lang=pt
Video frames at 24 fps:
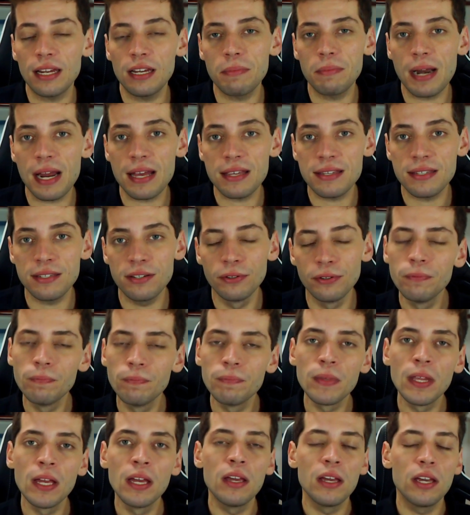
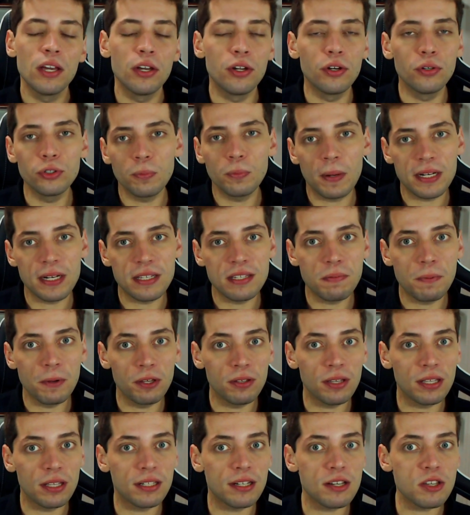Brasil eu não tô
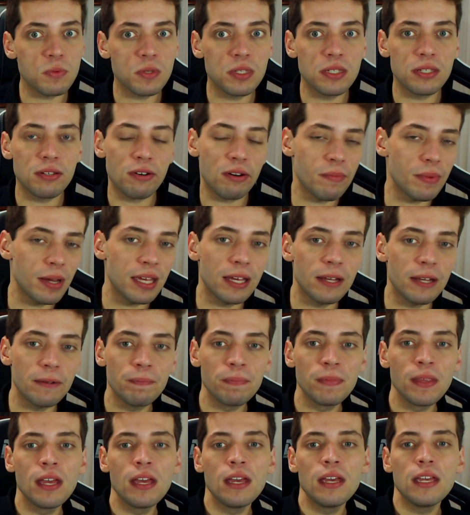participando da transmissão amanhã.